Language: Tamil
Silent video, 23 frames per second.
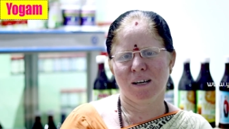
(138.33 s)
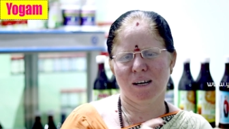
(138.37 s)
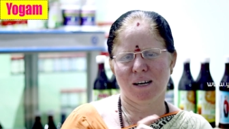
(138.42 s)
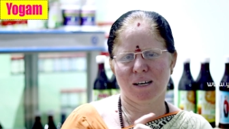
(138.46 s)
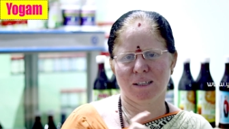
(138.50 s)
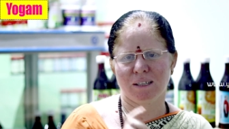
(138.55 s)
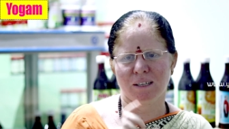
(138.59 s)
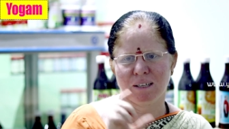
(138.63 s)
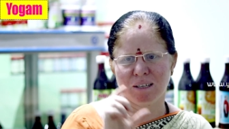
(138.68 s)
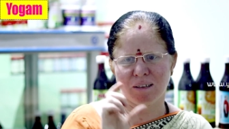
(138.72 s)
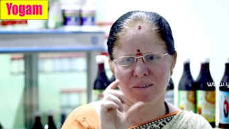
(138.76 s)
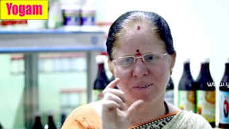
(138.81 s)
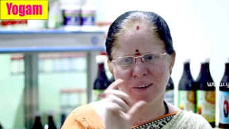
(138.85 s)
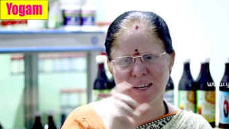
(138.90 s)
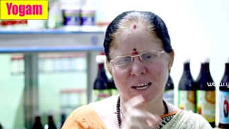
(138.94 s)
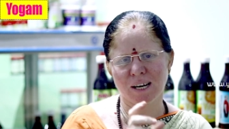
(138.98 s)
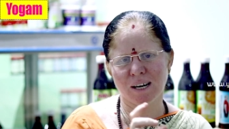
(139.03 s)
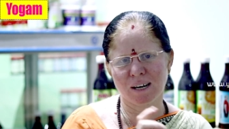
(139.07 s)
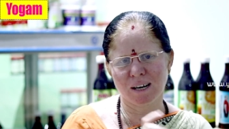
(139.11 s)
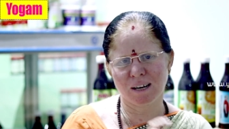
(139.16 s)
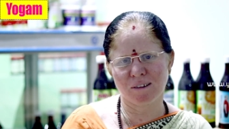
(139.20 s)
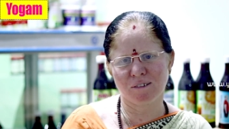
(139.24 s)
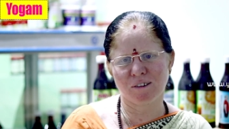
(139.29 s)
அந்த
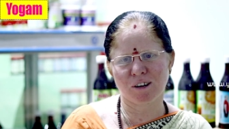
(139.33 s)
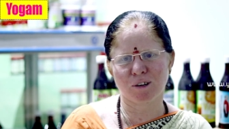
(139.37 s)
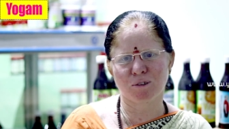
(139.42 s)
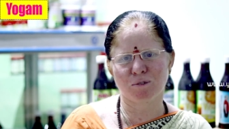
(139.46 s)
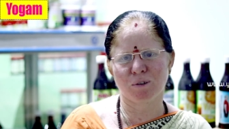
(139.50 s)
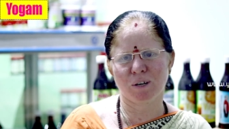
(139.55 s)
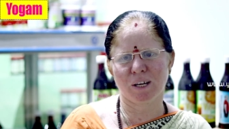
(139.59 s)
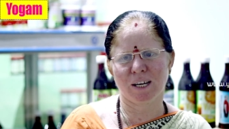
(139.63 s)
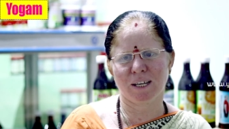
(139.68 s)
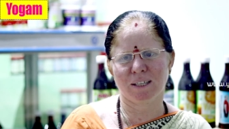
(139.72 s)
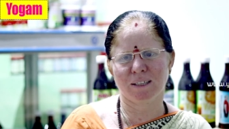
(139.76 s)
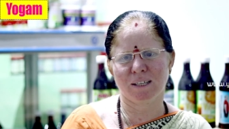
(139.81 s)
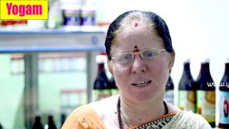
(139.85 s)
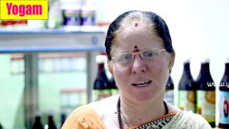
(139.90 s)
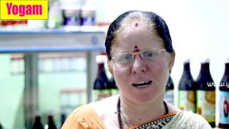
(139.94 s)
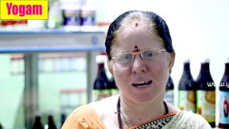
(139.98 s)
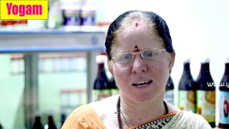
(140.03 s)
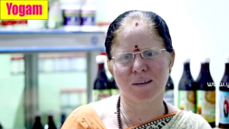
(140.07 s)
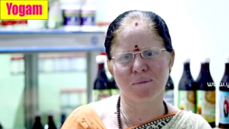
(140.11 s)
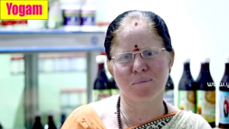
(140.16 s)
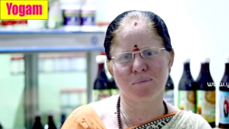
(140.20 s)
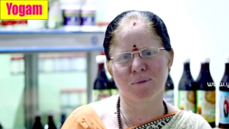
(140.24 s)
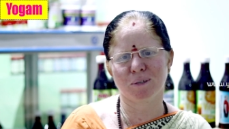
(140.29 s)
வெயிலில் வரக்கூடிய அந்த
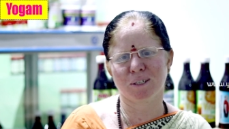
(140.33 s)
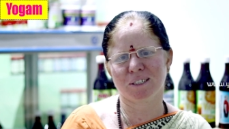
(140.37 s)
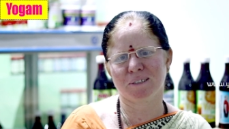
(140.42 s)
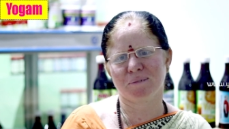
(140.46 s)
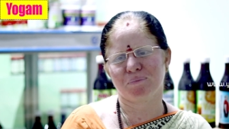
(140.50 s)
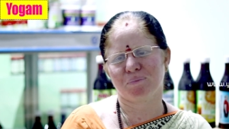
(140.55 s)
அரிப்பு